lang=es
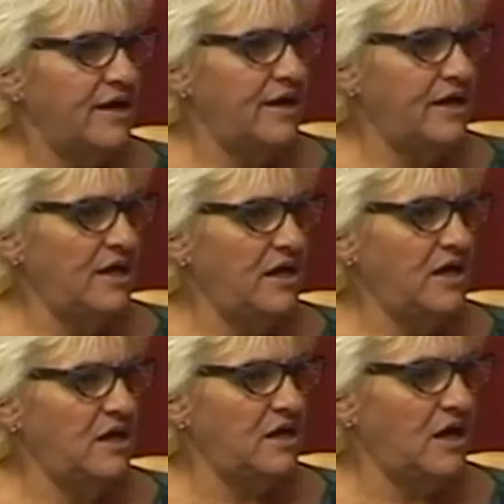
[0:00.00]

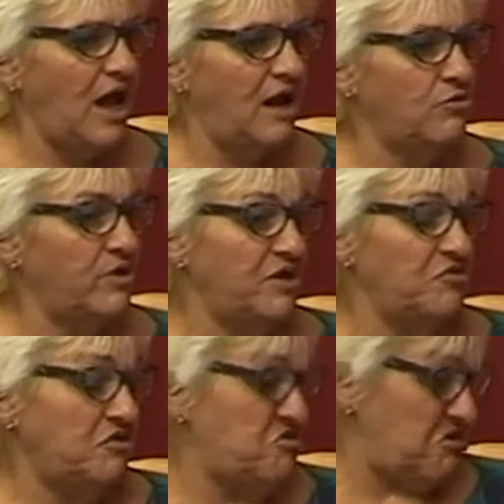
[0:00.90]
y al lugar
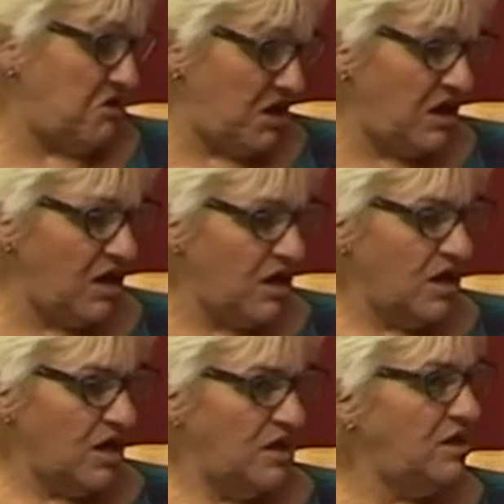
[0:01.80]
donde llegué
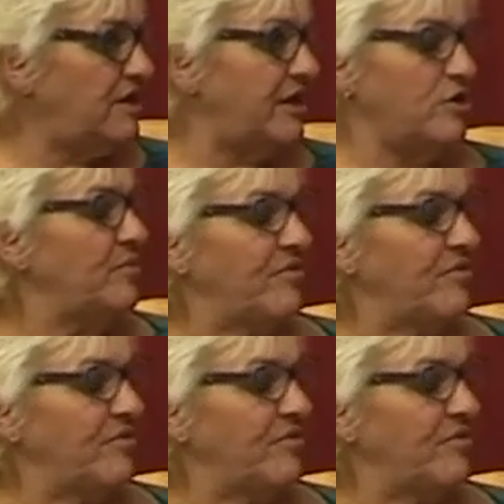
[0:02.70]
y que no me